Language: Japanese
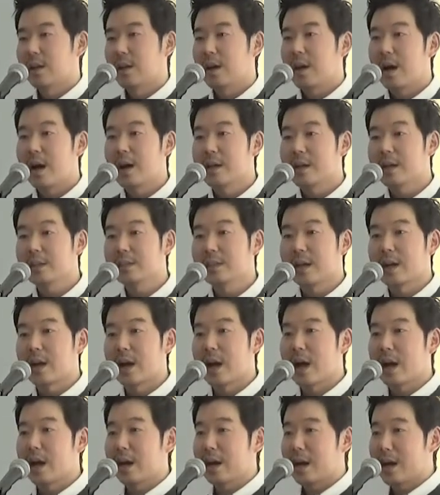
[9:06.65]
あなた
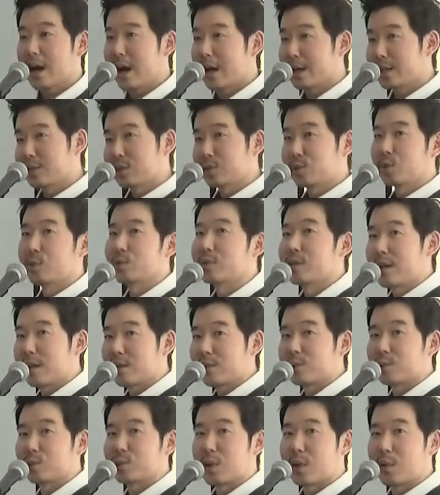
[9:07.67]
が悪党であ
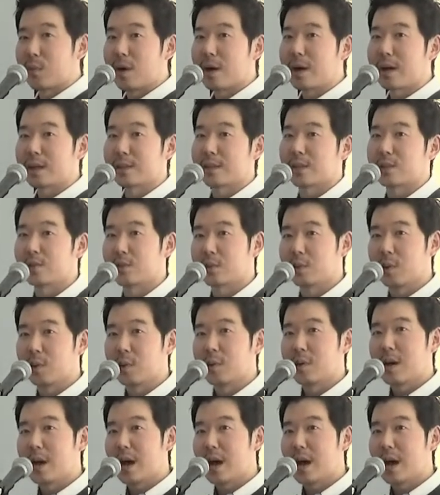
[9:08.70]
ることは分かっている、